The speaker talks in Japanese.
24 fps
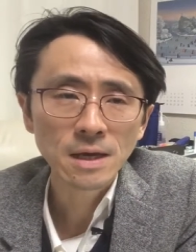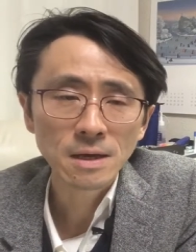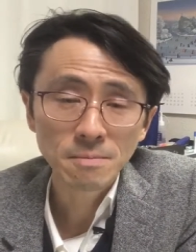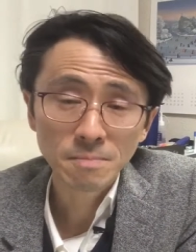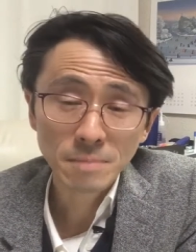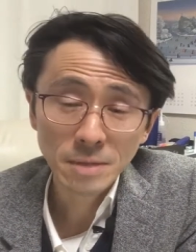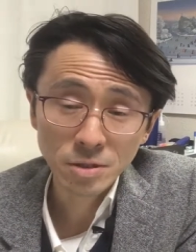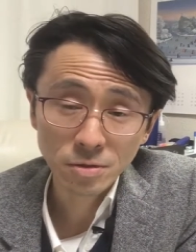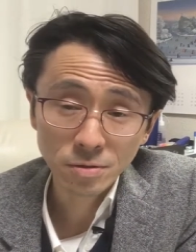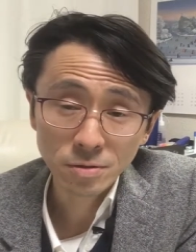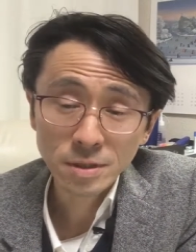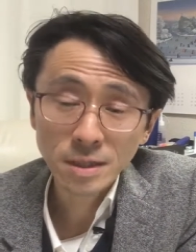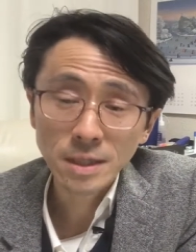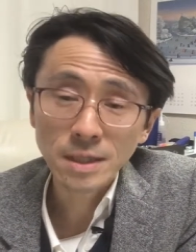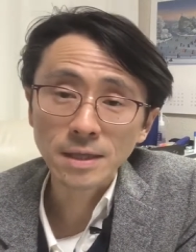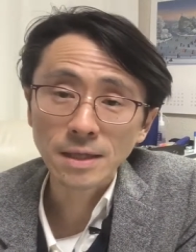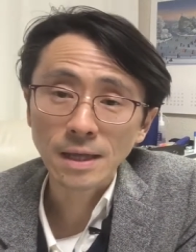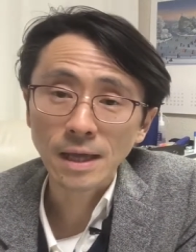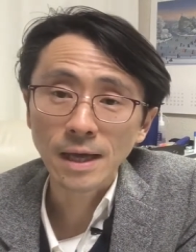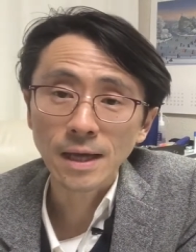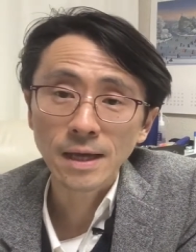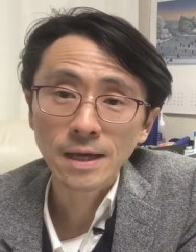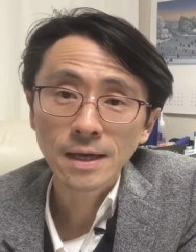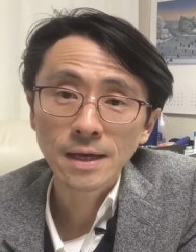まあ、正直言っ
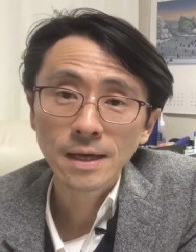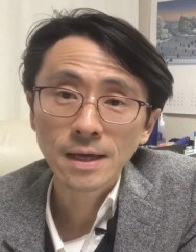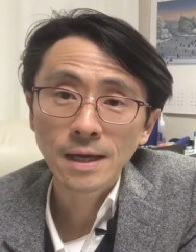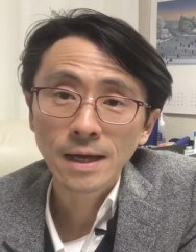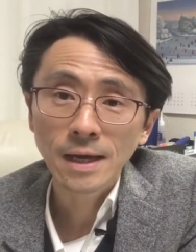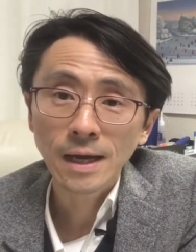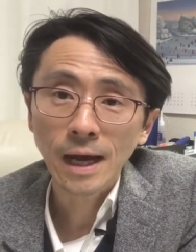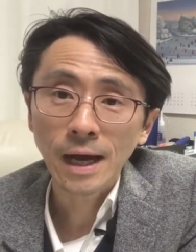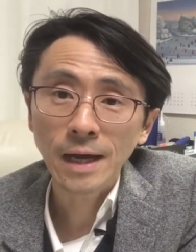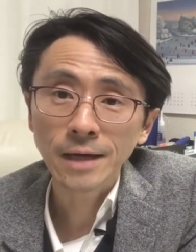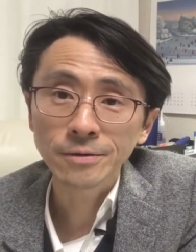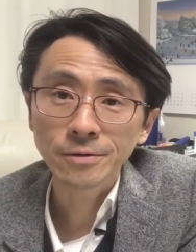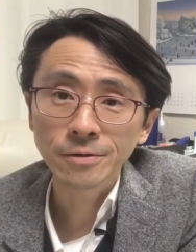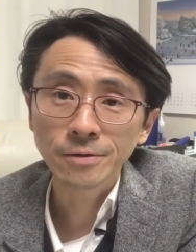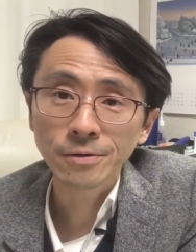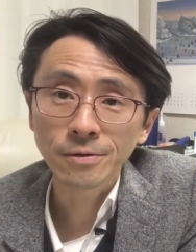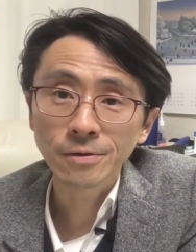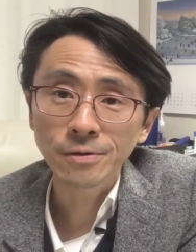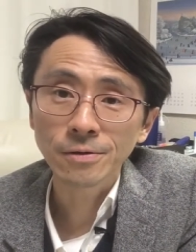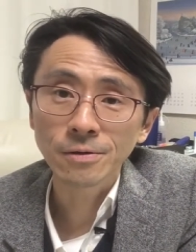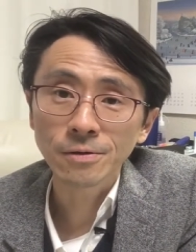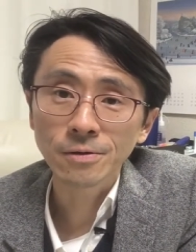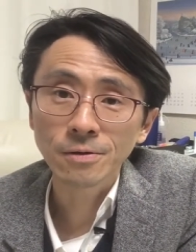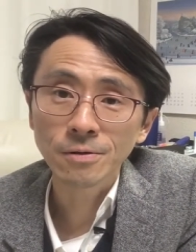てあ
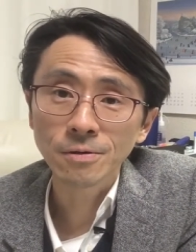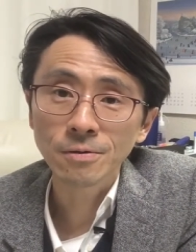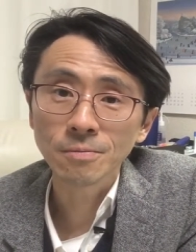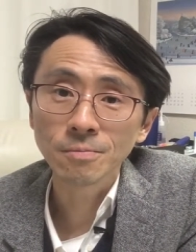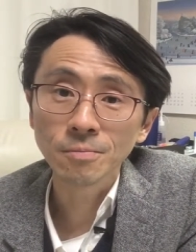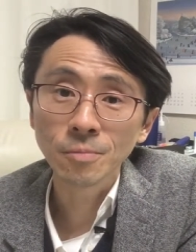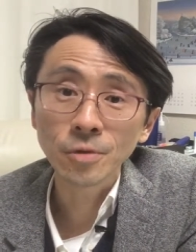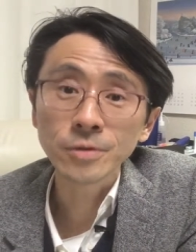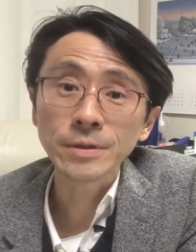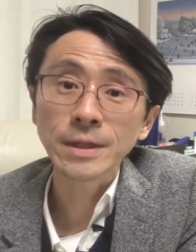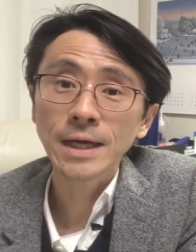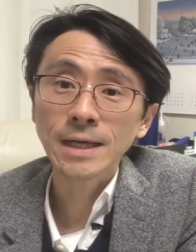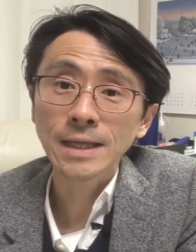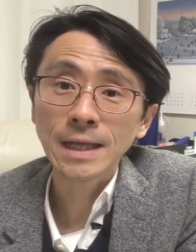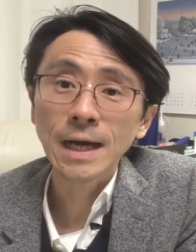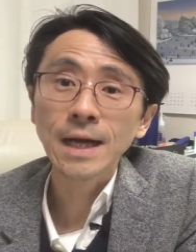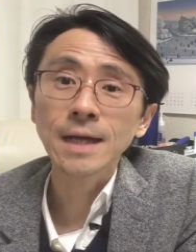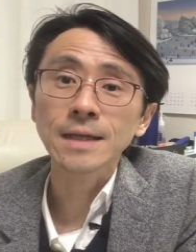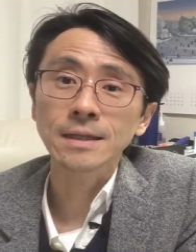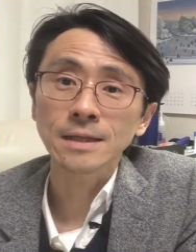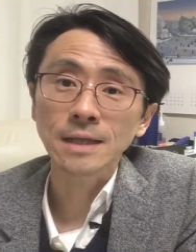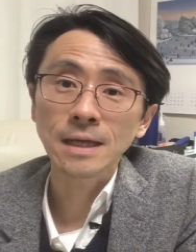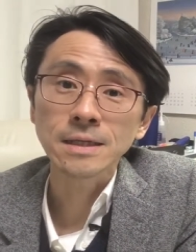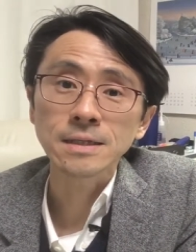の問題な
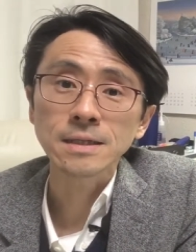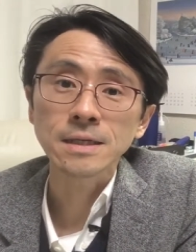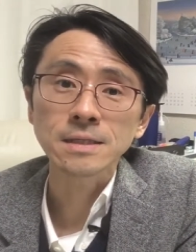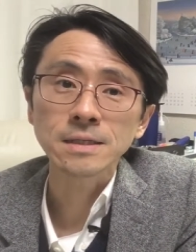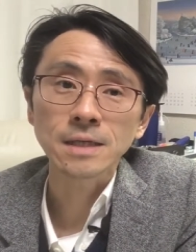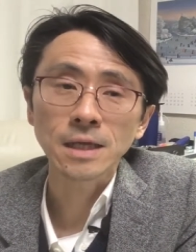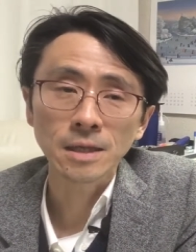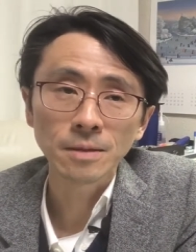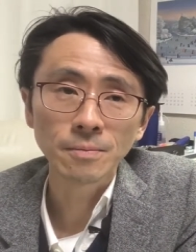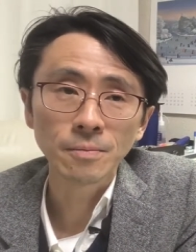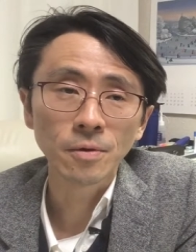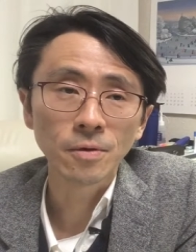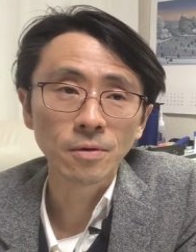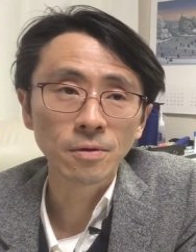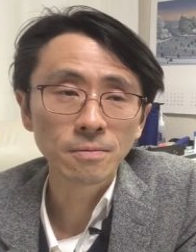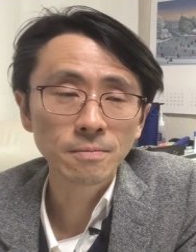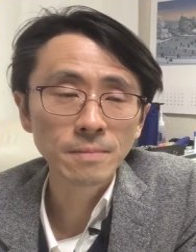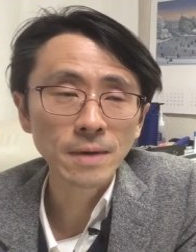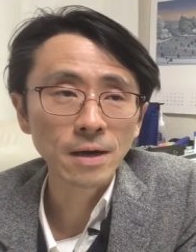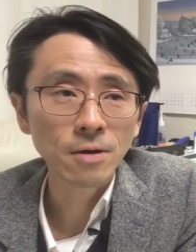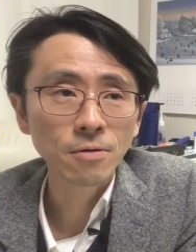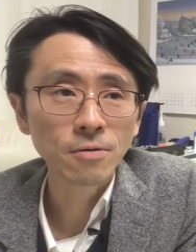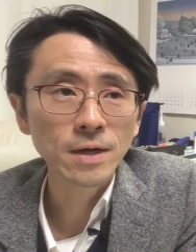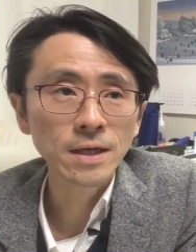かったんですけども、
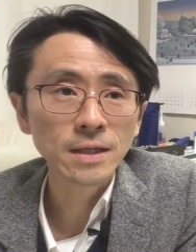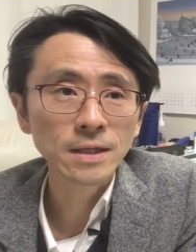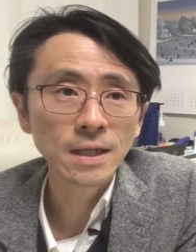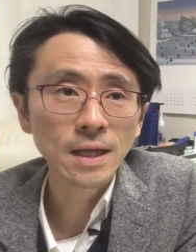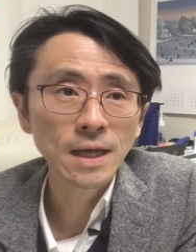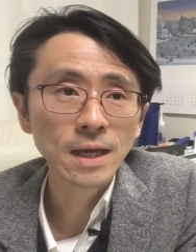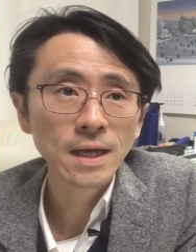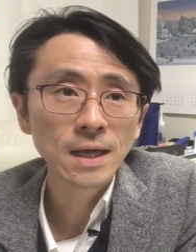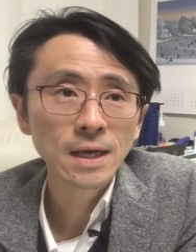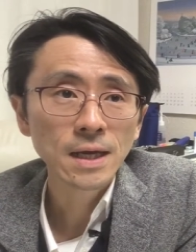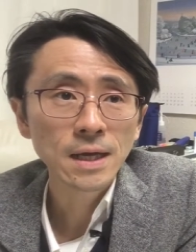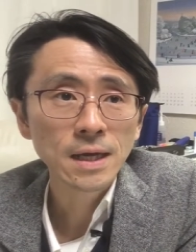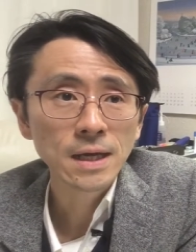まあ、こうやって